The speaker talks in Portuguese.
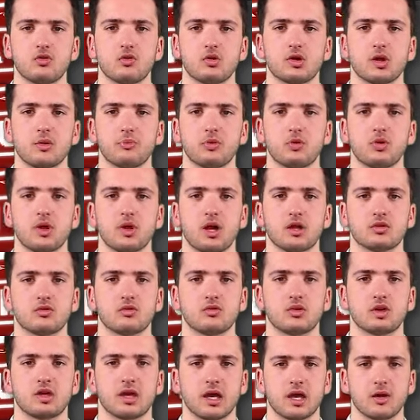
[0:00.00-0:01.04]
no campeonato
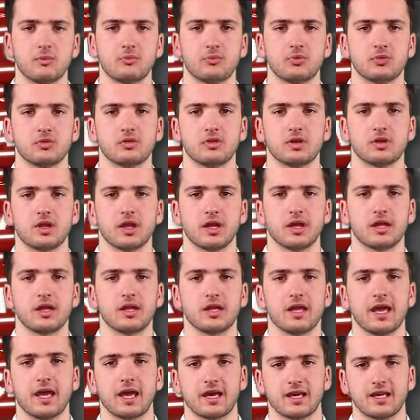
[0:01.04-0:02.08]
de campo,
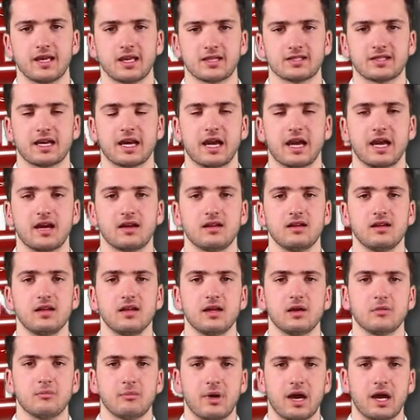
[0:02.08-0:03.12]
em RSH,
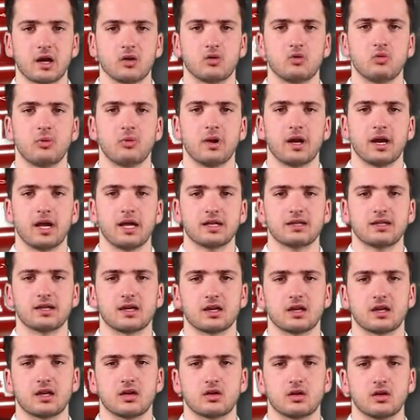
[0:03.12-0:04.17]
Marco
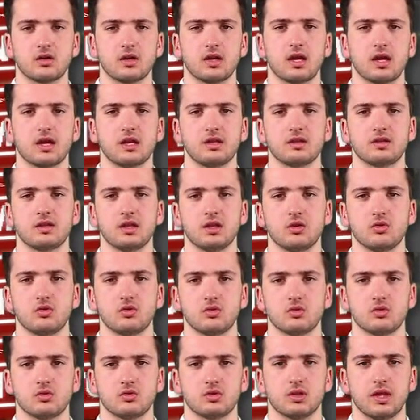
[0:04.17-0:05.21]
Barata garantiu
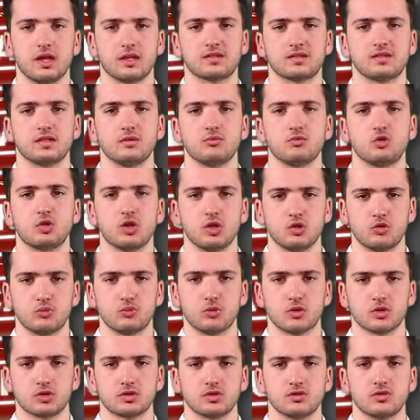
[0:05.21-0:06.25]
o 15º
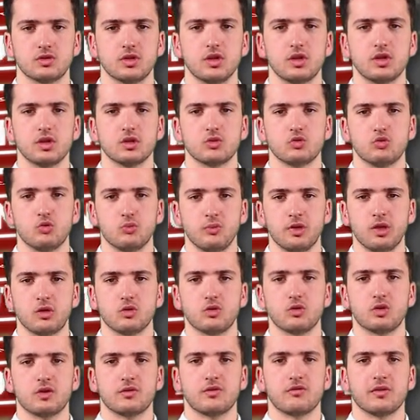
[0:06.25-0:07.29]
posto.
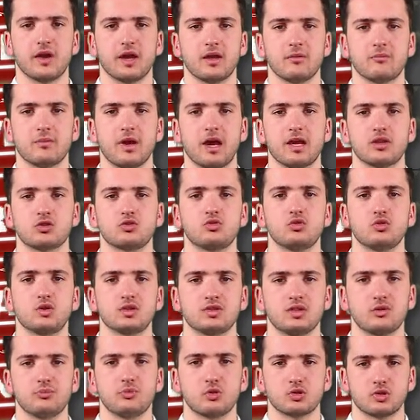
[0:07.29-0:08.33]
Domingo que vem, mais
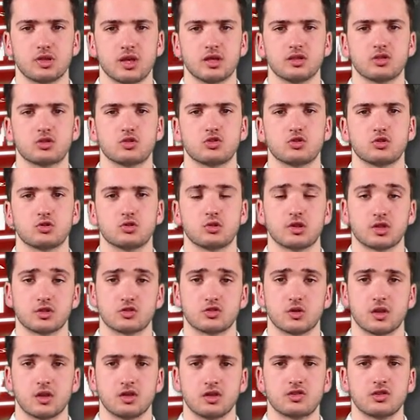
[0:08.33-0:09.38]
duas importantes
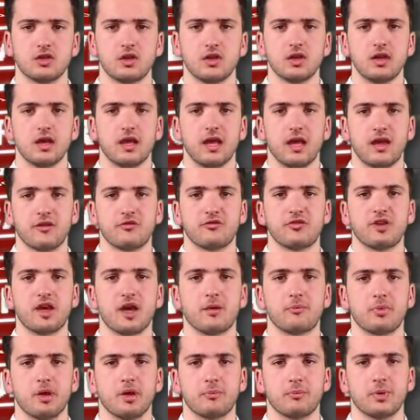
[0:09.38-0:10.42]
deslocações,
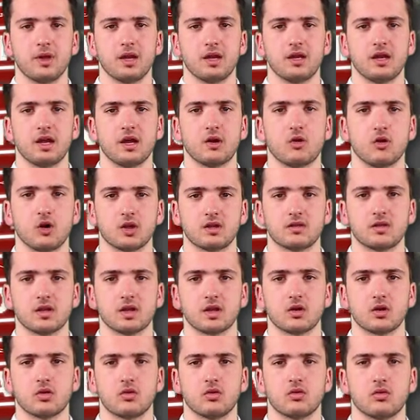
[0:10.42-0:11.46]
FABP na
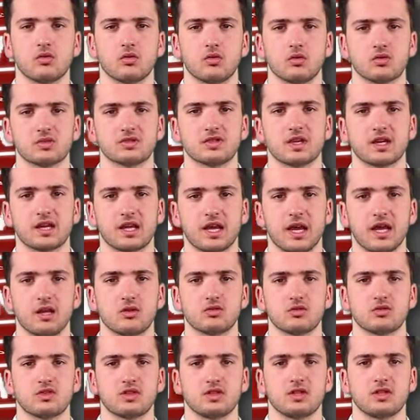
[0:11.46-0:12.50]
OTA com 11
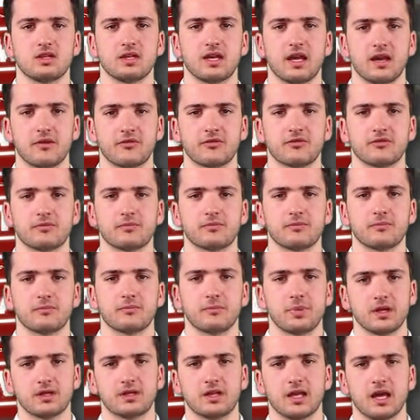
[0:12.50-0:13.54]
arqueiros e
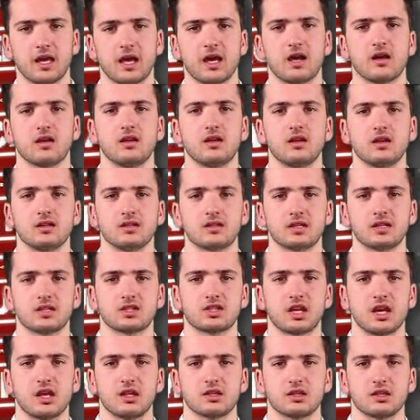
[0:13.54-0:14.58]
FPTA nas
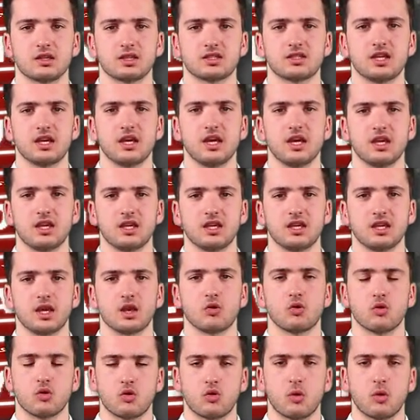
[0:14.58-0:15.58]
Caldas da Rainha com